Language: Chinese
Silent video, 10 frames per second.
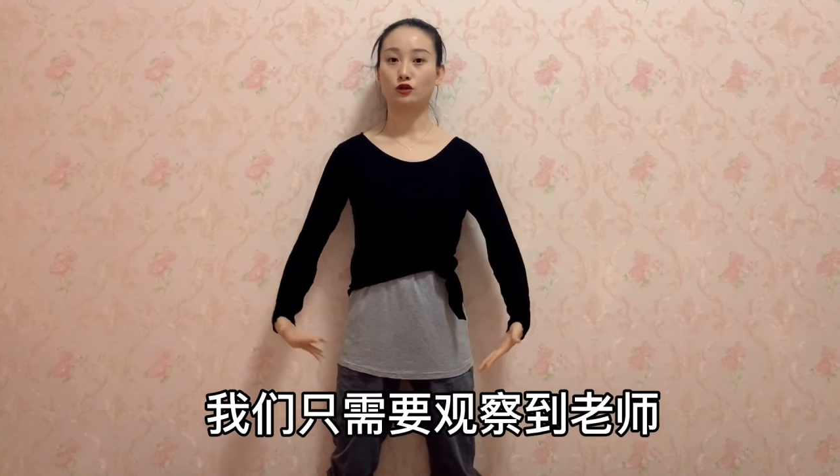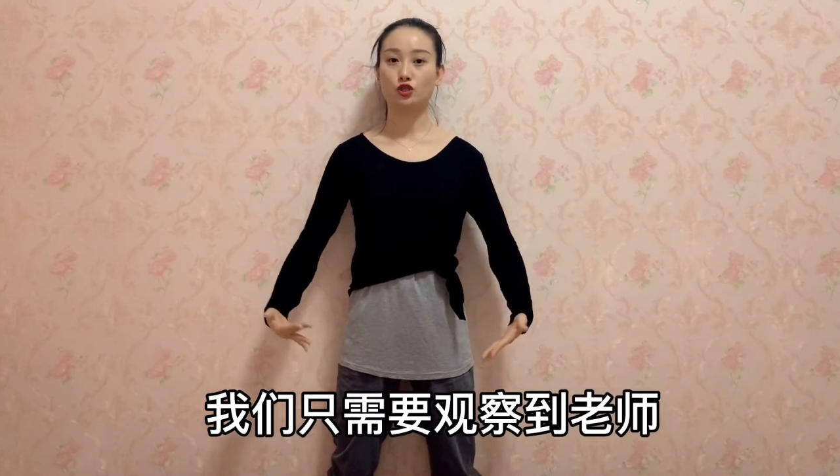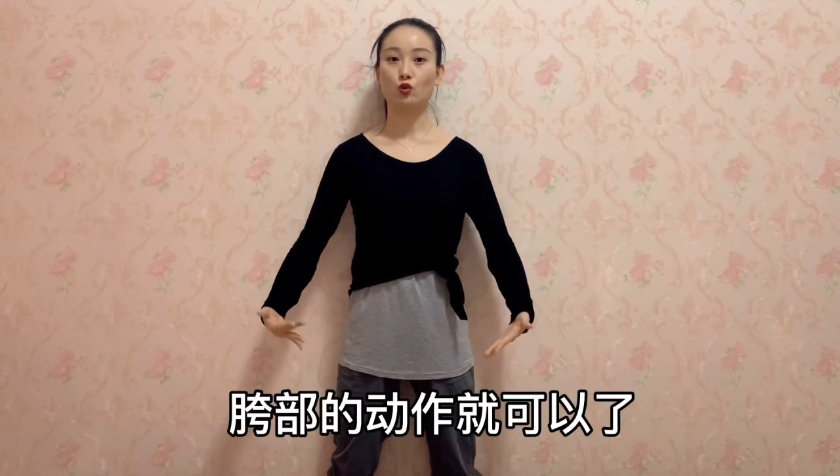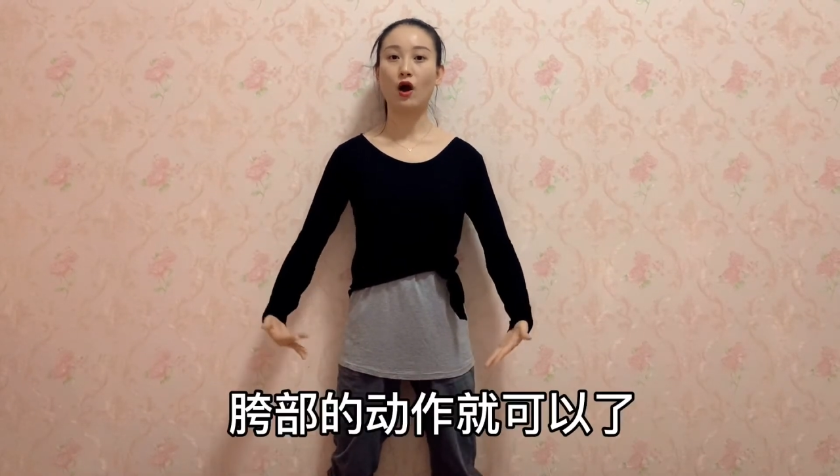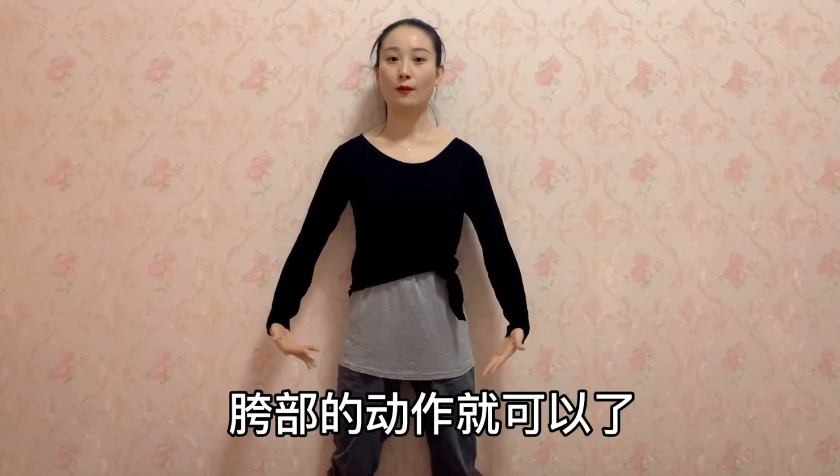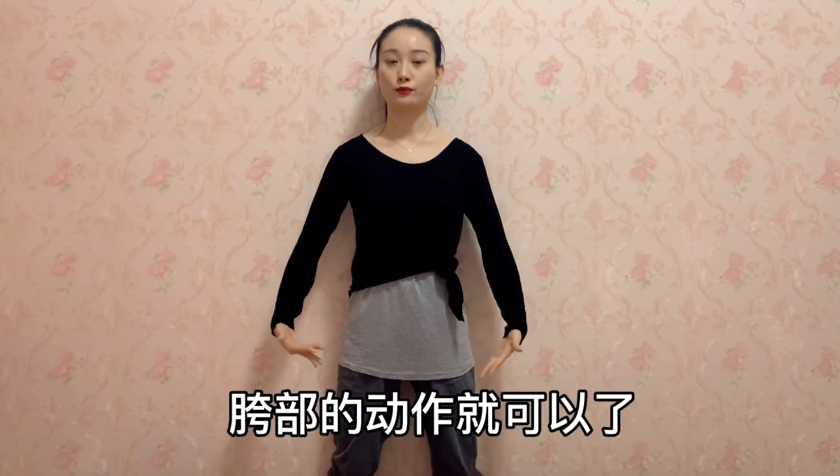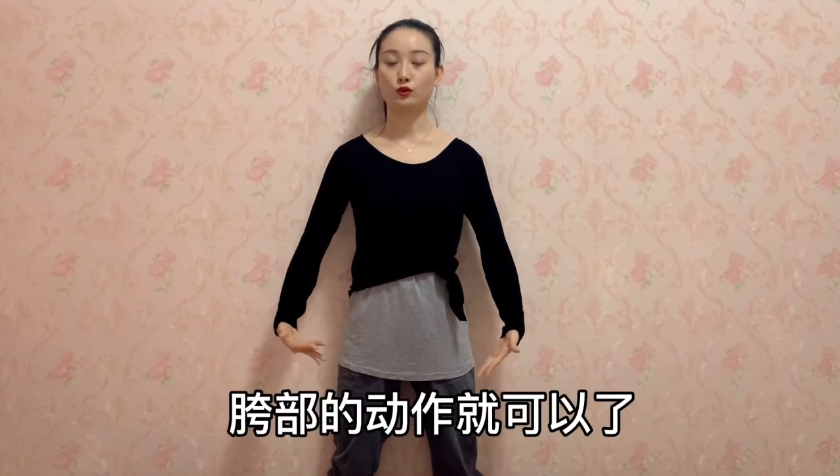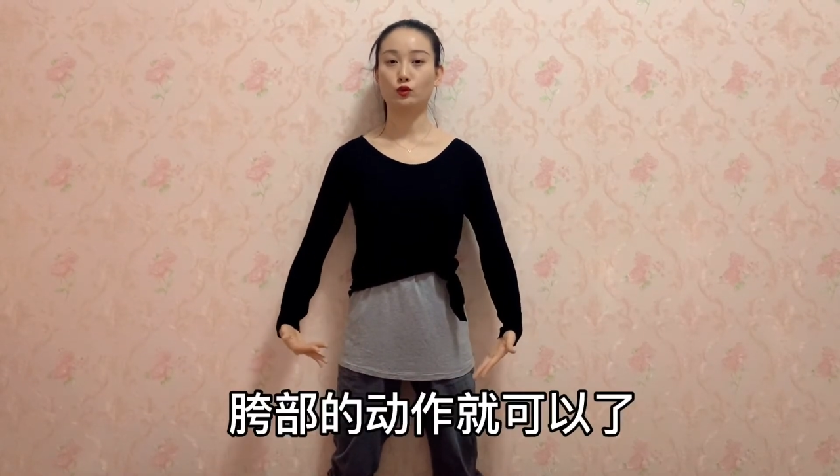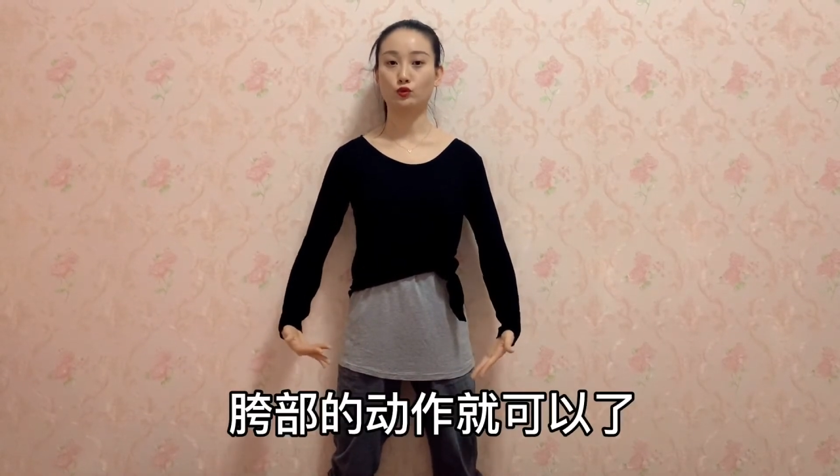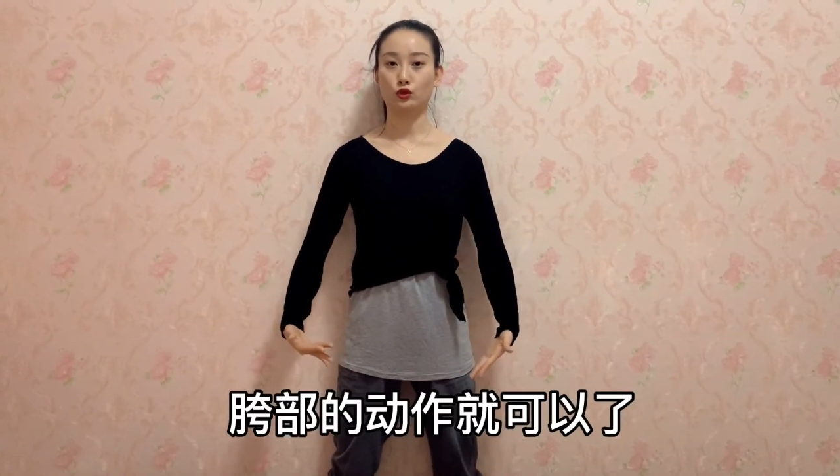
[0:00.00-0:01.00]
师胯部的
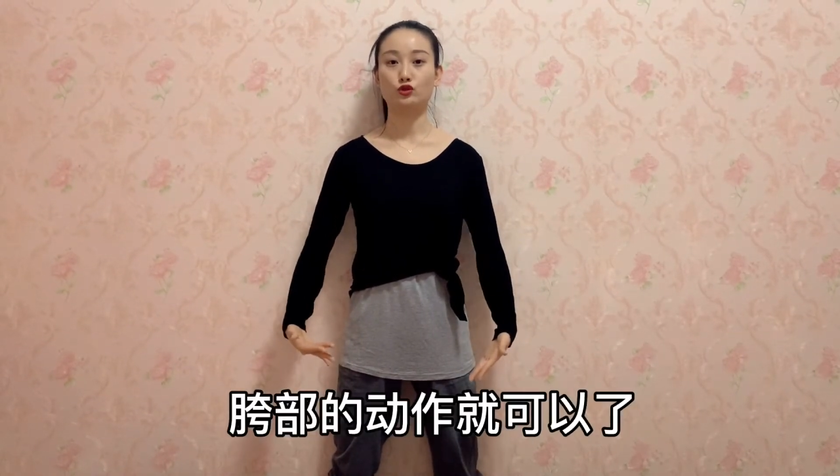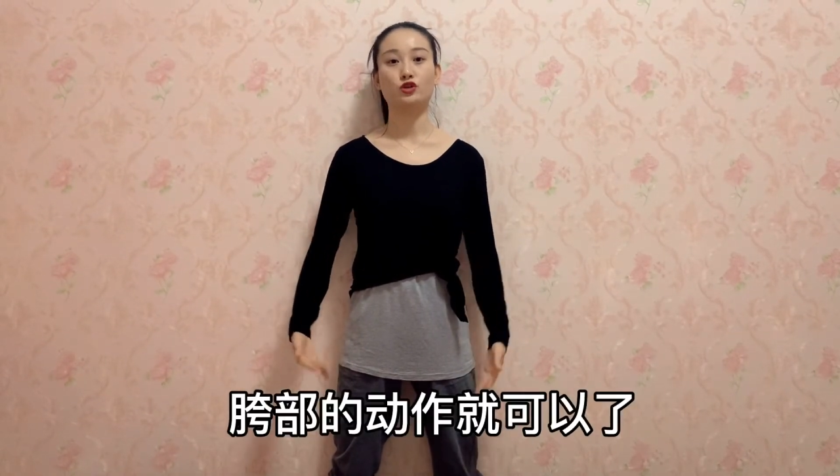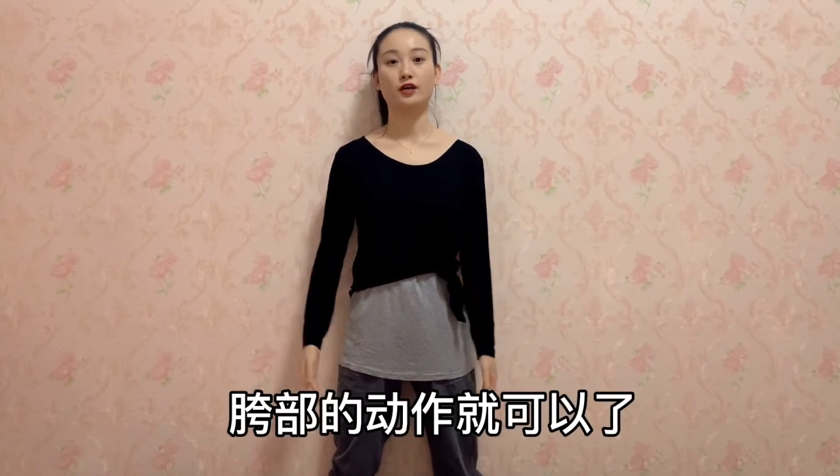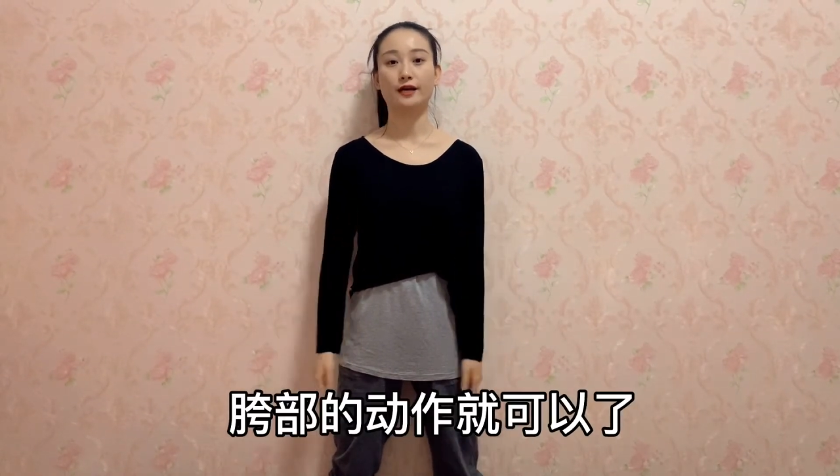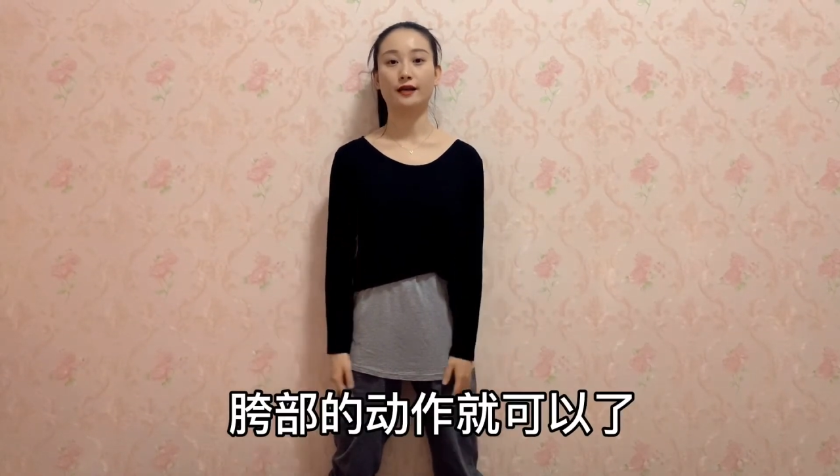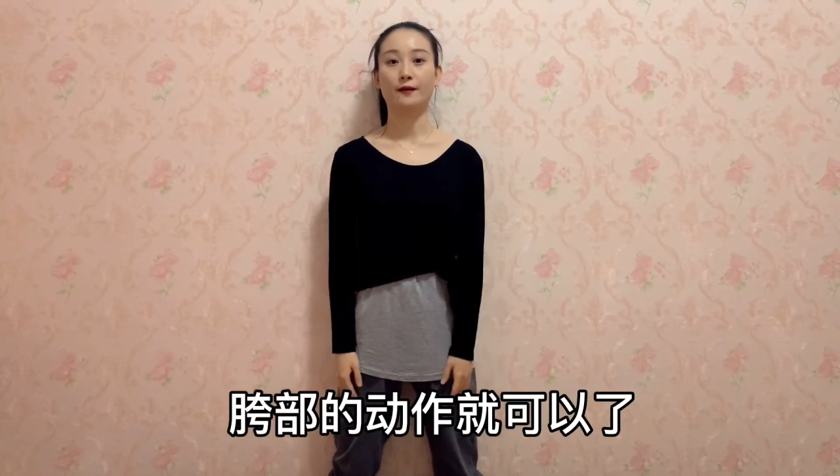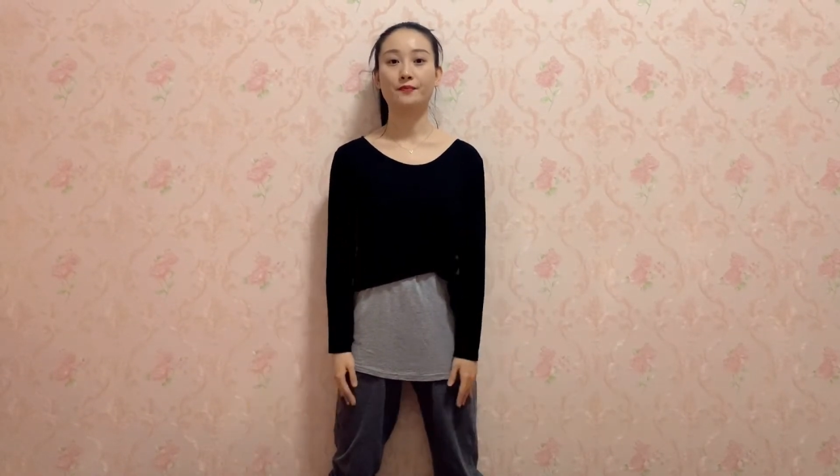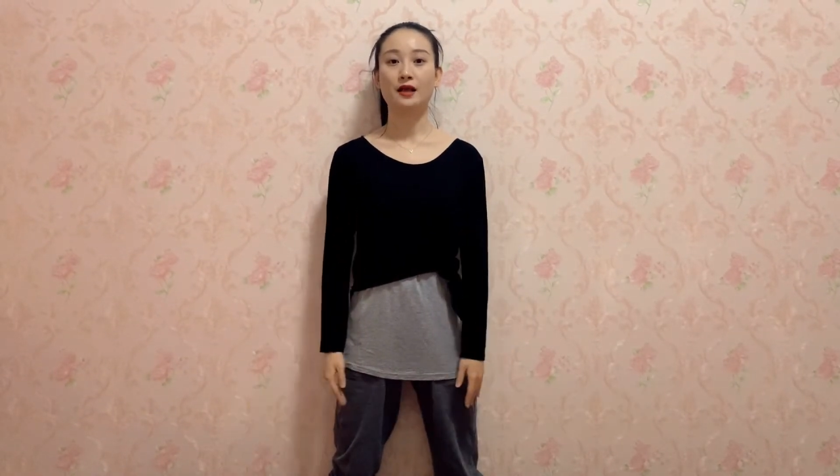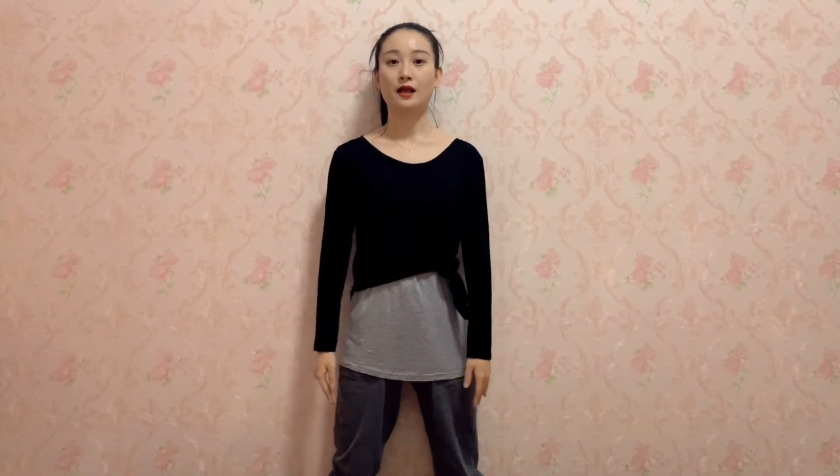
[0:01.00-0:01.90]
动作就可以了。